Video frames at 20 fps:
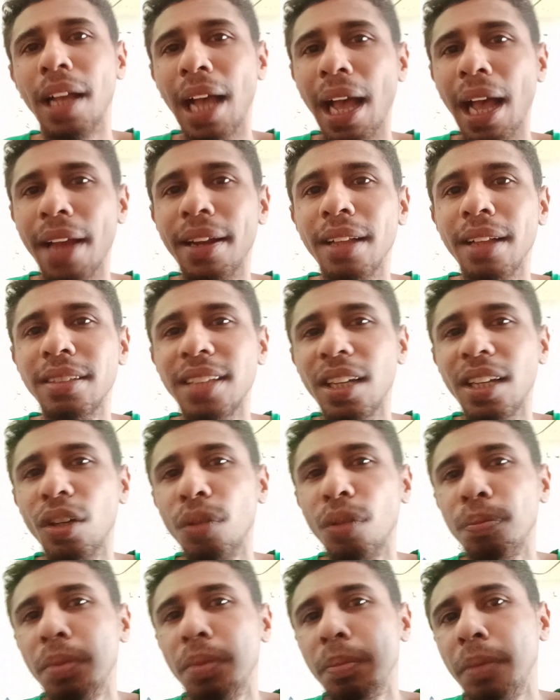ada
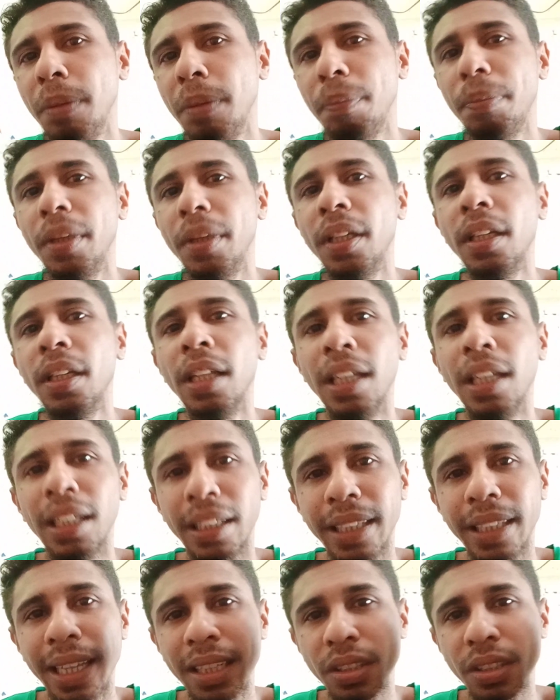calon pemimpin
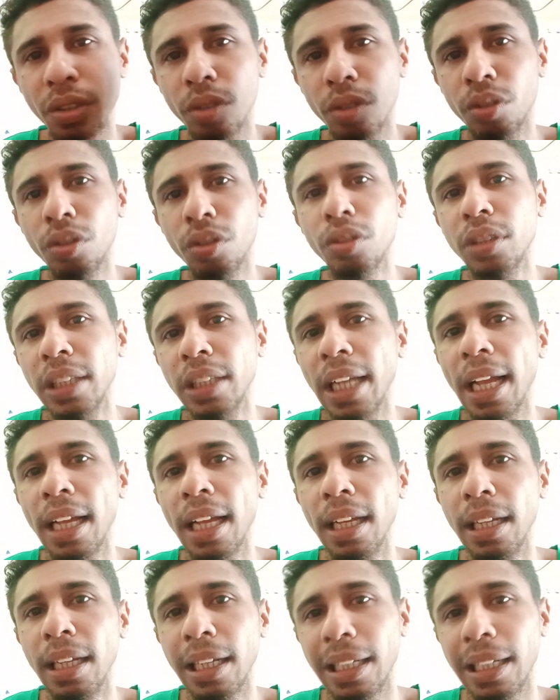yang sosoknya,